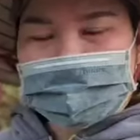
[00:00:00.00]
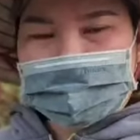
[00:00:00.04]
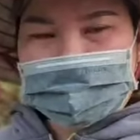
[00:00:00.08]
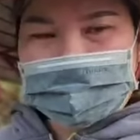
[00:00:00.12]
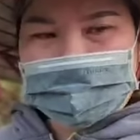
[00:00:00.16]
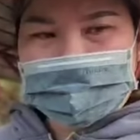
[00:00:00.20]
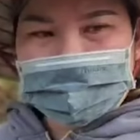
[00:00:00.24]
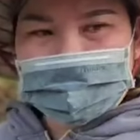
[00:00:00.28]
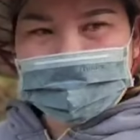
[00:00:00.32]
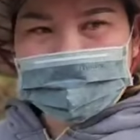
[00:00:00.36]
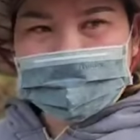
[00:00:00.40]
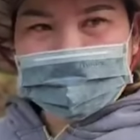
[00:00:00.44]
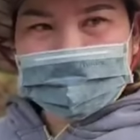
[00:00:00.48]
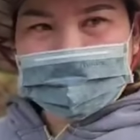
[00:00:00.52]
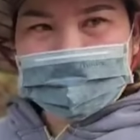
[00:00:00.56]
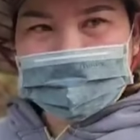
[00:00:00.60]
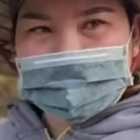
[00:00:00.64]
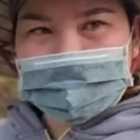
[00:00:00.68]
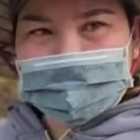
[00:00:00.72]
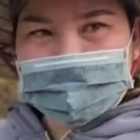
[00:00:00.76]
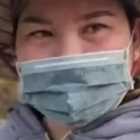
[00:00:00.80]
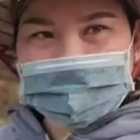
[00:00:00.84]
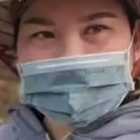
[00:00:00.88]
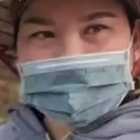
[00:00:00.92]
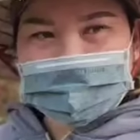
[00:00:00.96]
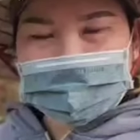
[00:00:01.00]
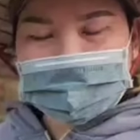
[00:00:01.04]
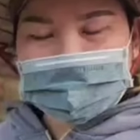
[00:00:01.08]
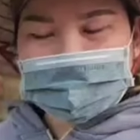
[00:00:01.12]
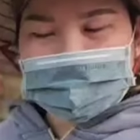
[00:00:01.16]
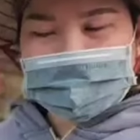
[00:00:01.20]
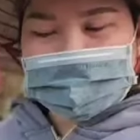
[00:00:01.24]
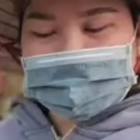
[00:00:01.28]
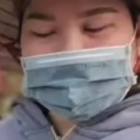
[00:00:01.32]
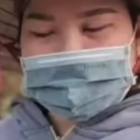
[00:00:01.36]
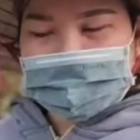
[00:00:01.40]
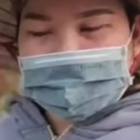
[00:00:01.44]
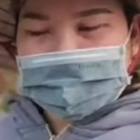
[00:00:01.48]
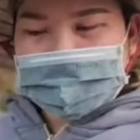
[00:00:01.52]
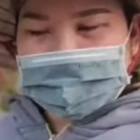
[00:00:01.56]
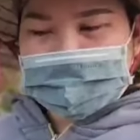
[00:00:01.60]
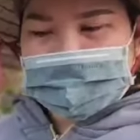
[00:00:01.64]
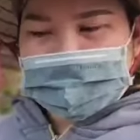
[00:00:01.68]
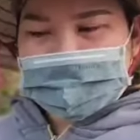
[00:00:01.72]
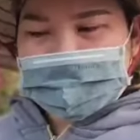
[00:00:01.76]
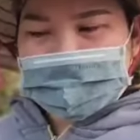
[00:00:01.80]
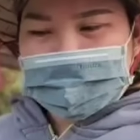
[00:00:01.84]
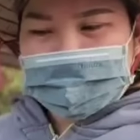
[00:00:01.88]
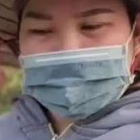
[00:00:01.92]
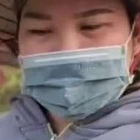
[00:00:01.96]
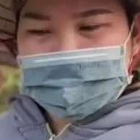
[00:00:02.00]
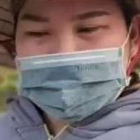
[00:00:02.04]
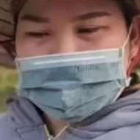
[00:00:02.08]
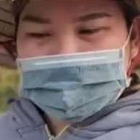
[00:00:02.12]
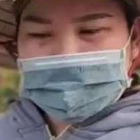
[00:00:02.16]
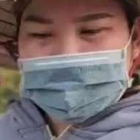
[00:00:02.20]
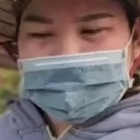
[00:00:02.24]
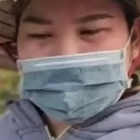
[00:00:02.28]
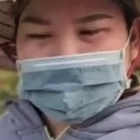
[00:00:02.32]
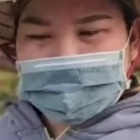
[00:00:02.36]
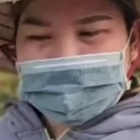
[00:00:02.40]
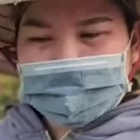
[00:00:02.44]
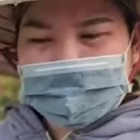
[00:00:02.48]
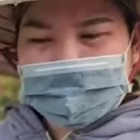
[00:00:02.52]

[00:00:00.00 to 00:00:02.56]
trời ơi mắt liếc ghê vậy trời chị không